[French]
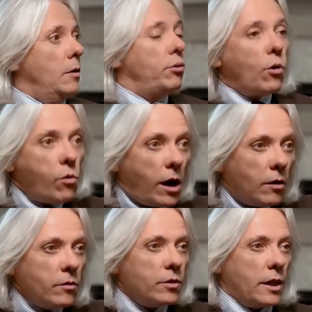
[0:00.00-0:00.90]
pourquoi
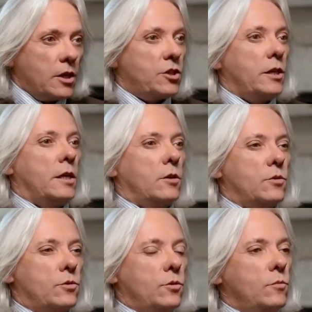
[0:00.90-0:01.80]
vous voulez acheter un
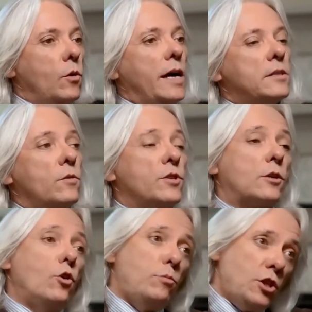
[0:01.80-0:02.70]
costume Est-ce que vous
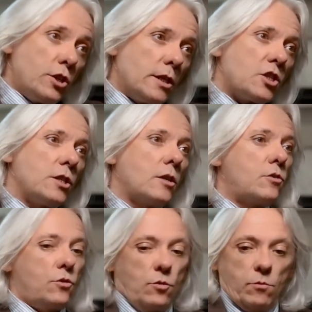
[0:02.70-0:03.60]
êtes obligé d'acheter un
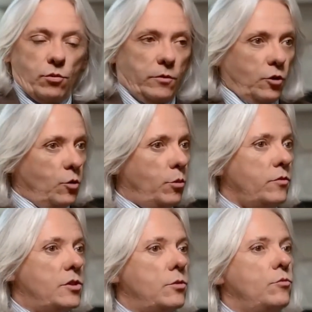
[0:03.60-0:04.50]
costume pour votre
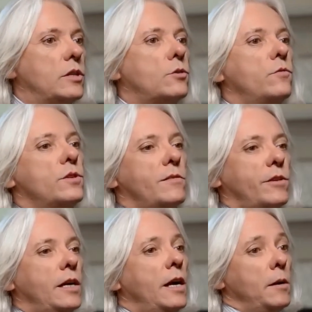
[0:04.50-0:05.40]
profession ou est-ce que vous
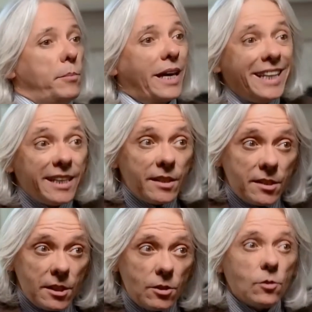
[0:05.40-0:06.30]
avez pris la
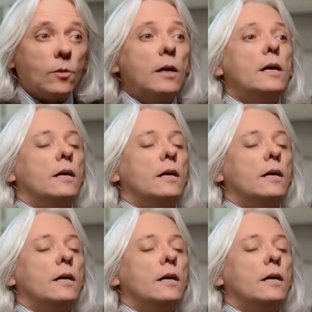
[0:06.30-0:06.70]
décision